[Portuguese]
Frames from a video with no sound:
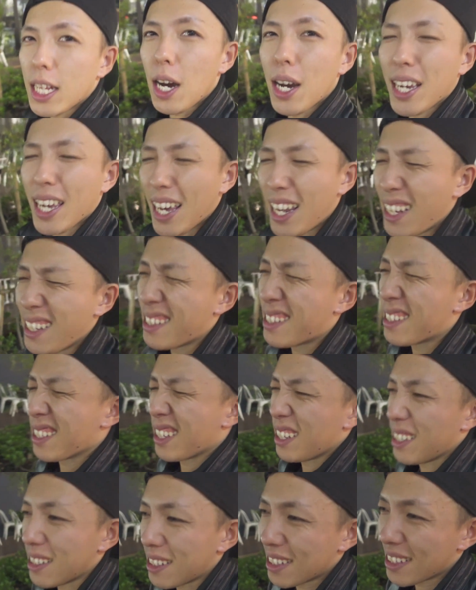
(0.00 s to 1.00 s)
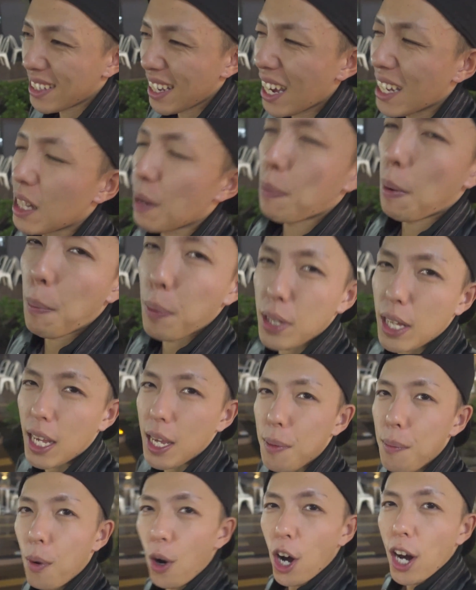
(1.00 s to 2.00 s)
dá aquela descansada para poder
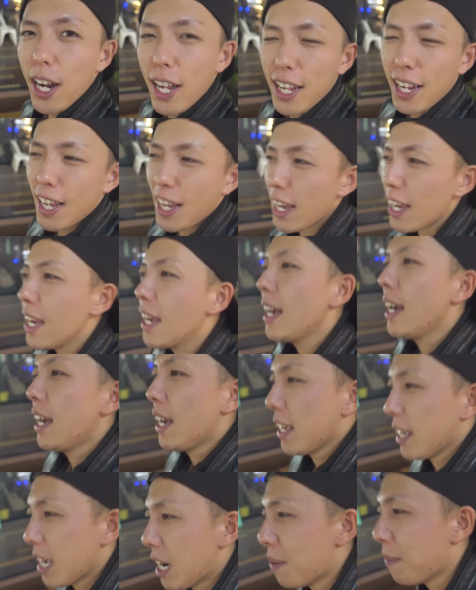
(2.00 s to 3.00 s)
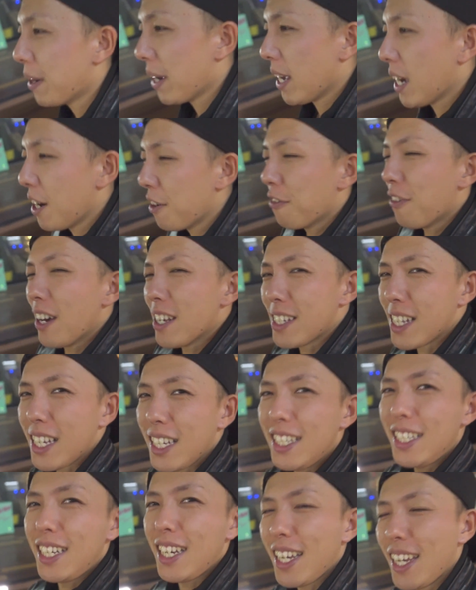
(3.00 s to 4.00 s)
ir embora, né? E amanhã,
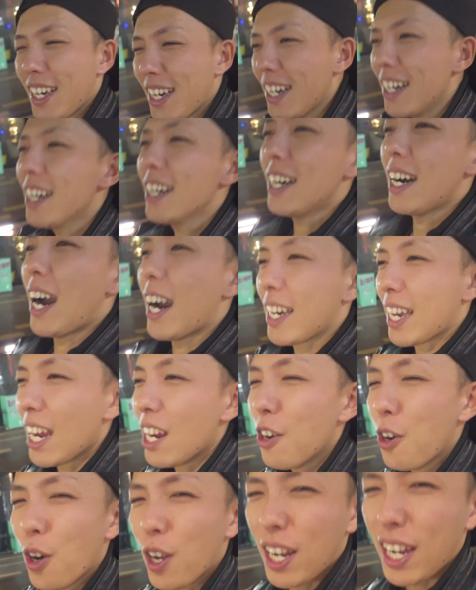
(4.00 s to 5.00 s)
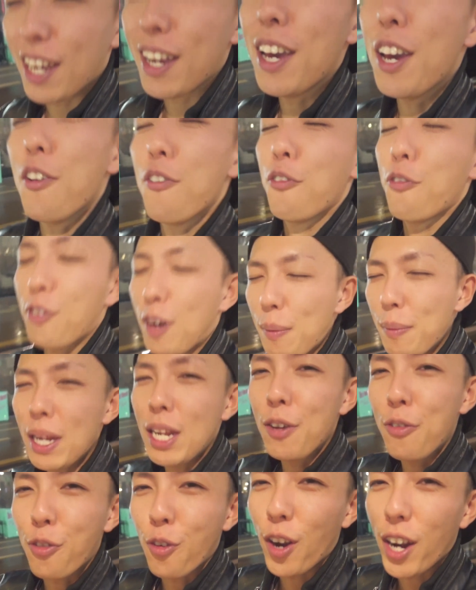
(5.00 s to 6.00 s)
Fazendinha, aquele rolê
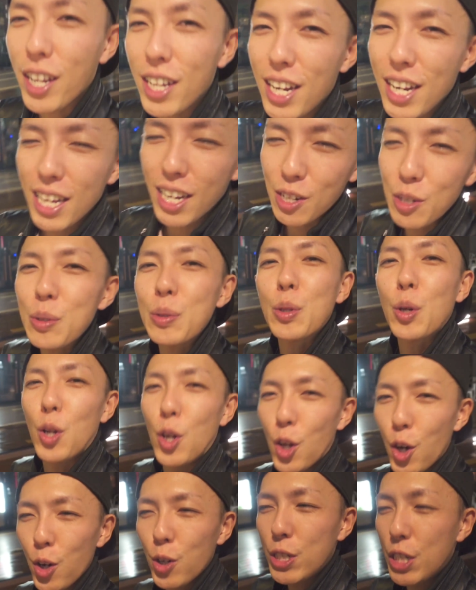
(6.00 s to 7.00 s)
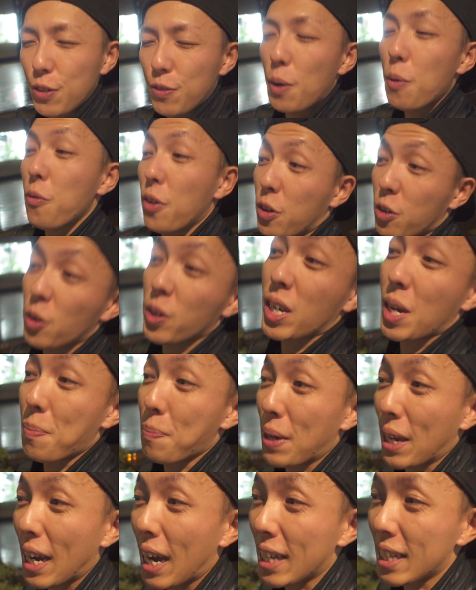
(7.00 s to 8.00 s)
family friendly com Toload. Vamos ver qual é a
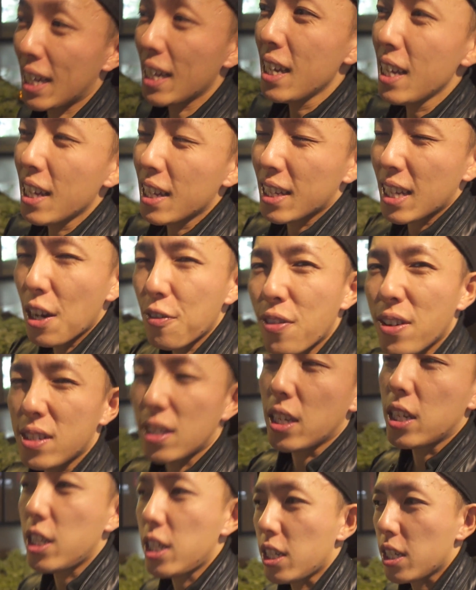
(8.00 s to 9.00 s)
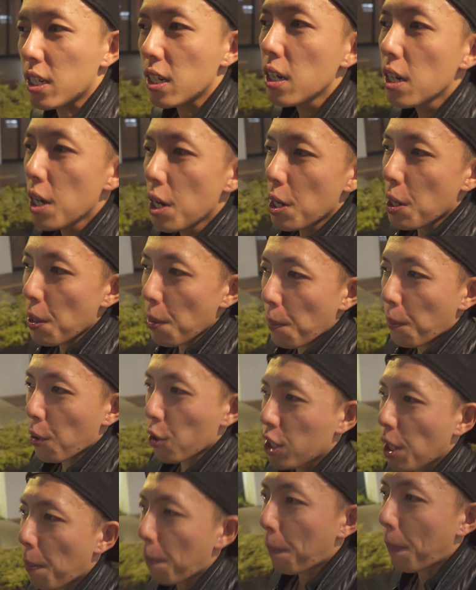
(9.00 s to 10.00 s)
pegada da Fazendinha.
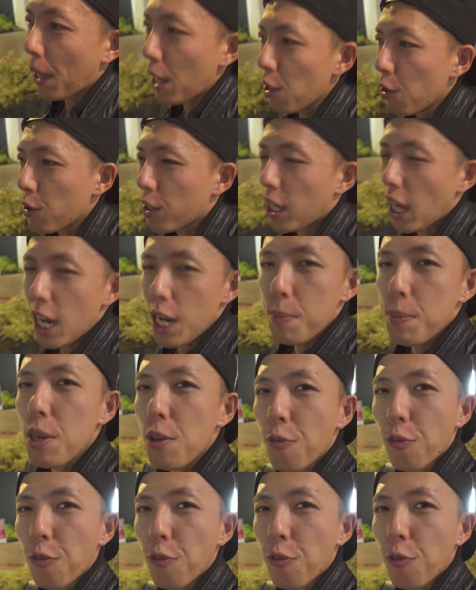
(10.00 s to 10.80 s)
Porque pelo que ele me